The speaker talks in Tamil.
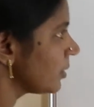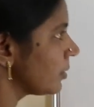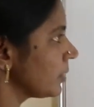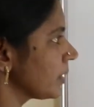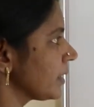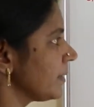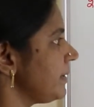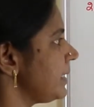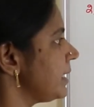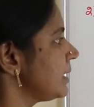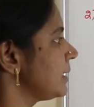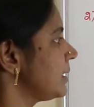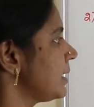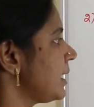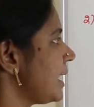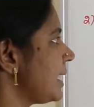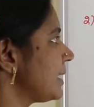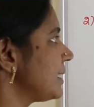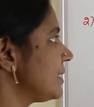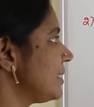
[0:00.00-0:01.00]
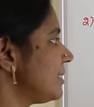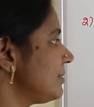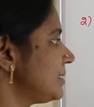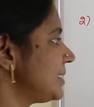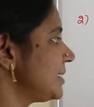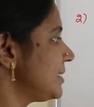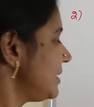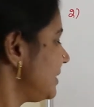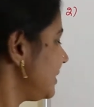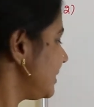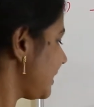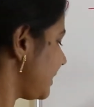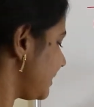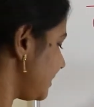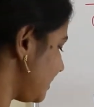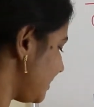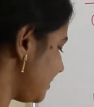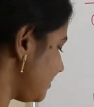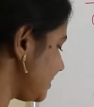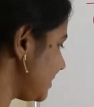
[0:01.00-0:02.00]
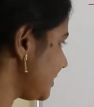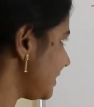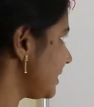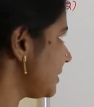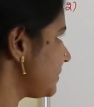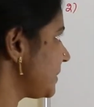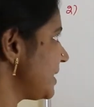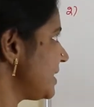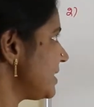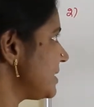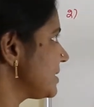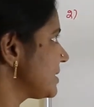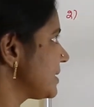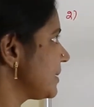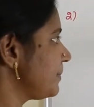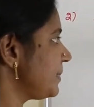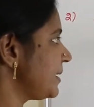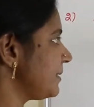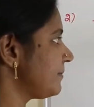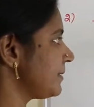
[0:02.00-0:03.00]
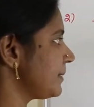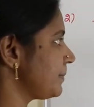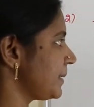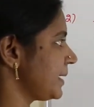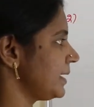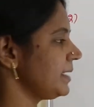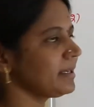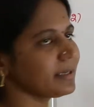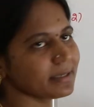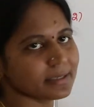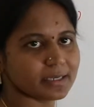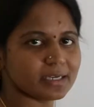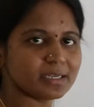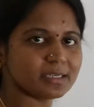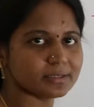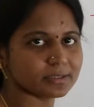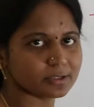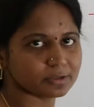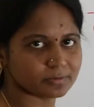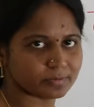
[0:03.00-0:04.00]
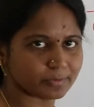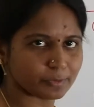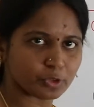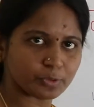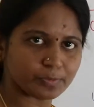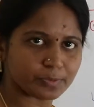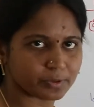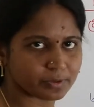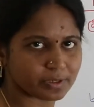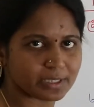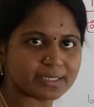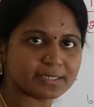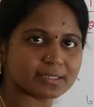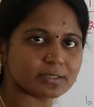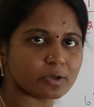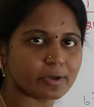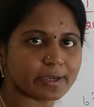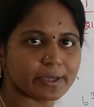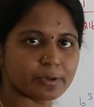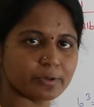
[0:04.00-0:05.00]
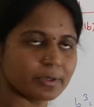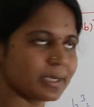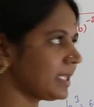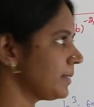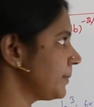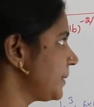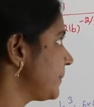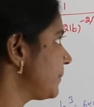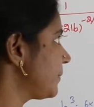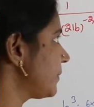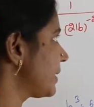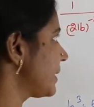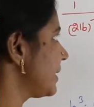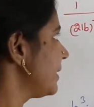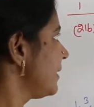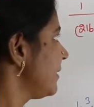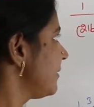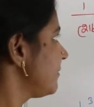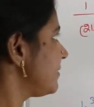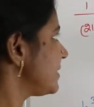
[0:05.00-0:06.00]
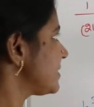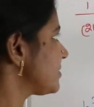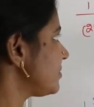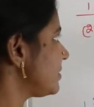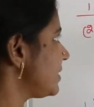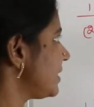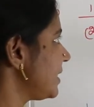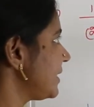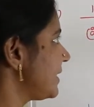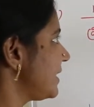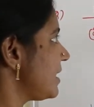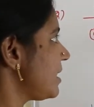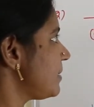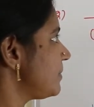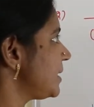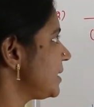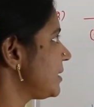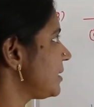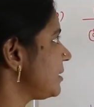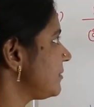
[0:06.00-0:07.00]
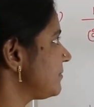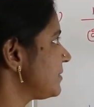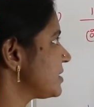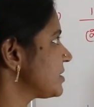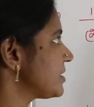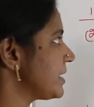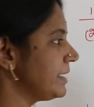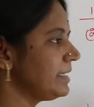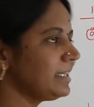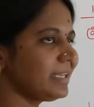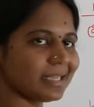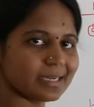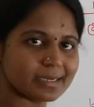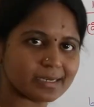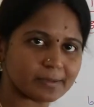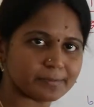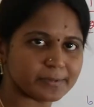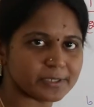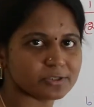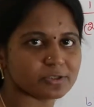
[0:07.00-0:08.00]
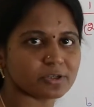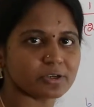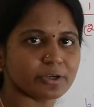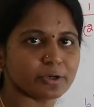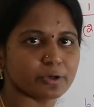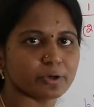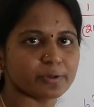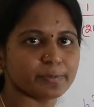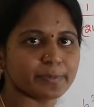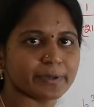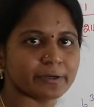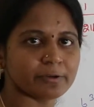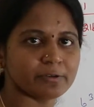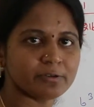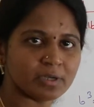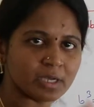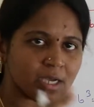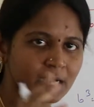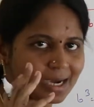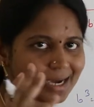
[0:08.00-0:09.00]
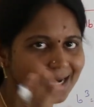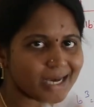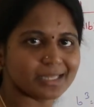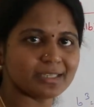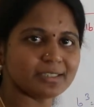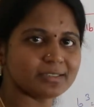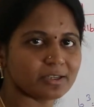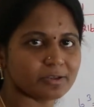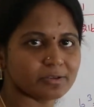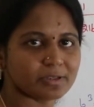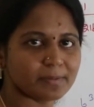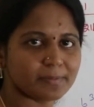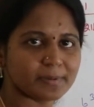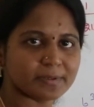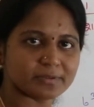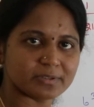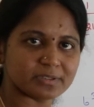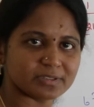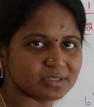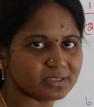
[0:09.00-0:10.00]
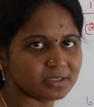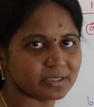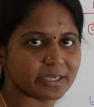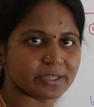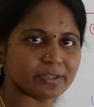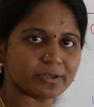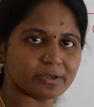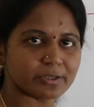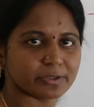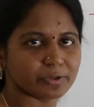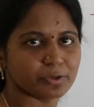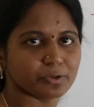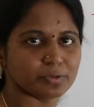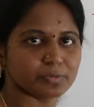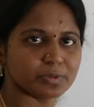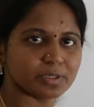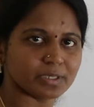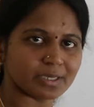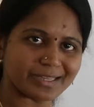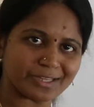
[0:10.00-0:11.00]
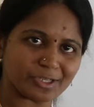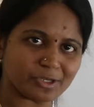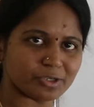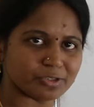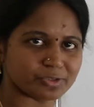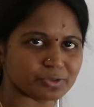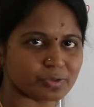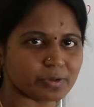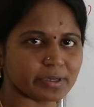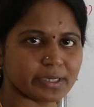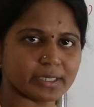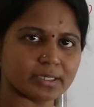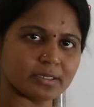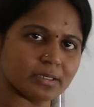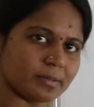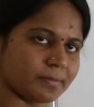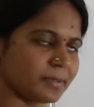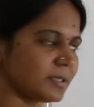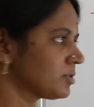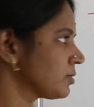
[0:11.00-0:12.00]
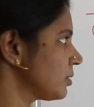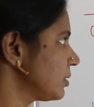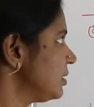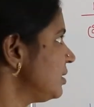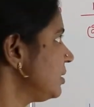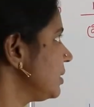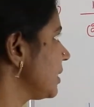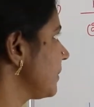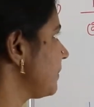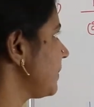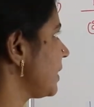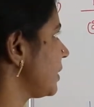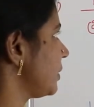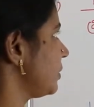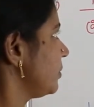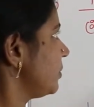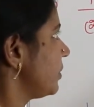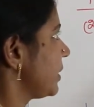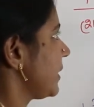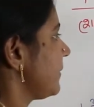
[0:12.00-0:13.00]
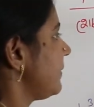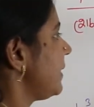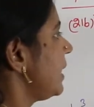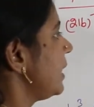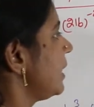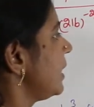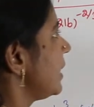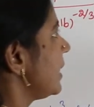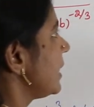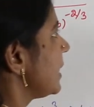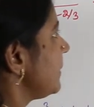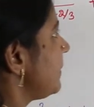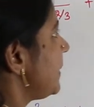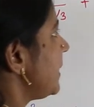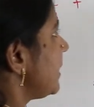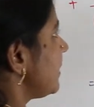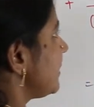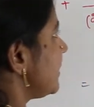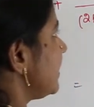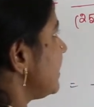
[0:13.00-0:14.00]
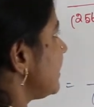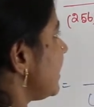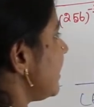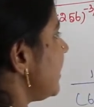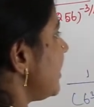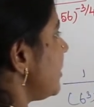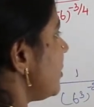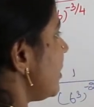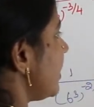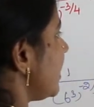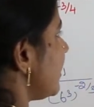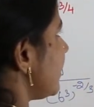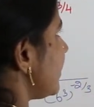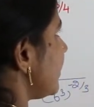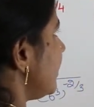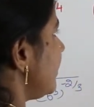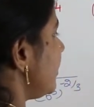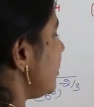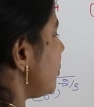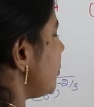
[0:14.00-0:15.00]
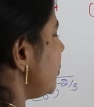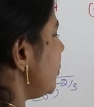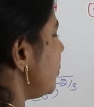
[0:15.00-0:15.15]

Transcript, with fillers: ஓகேவா அதை தான் வந்துட்டு நான் இதை தான் வந்துட்டு என்ன பண்ணுறேன் சிம்ப்ளிஃபை பண்ணி நான் க்யூப் ரூட்டில் ஸ்கொயர் ரூட்டில் அதுமாதிரி போடுறேன் ஃபஸ்ட் வந்து டினாமினேட்டரில் ஃபஸ்ட்டு என்ன இருக்குது அப்படின்னு சொல்லிட்டு நோட் பண்ணணும் அதுக்கு தகுந்தாப்பில் வந்துட்டு எதோட க்யூப் எதோட ஸ்கொயர் அப்படின்னு சொல்லிட்டு நீங்கள் பார்க்கணும் ஓகேவா இப்போ என்னது தேர்ட்டி டூ ஆகுது டூ